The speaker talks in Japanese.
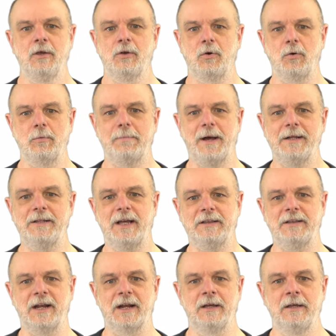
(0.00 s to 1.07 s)
この場合だっ
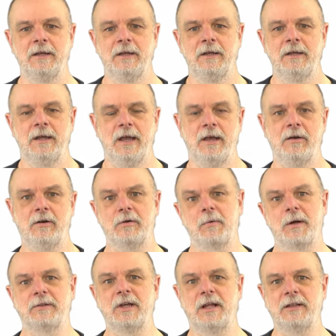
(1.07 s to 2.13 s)
たら、エラー
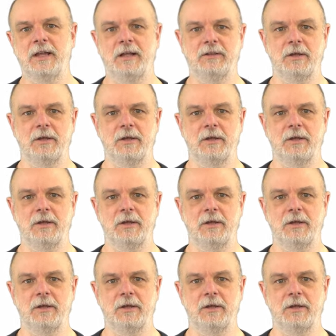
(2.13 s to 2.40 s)
はだんだん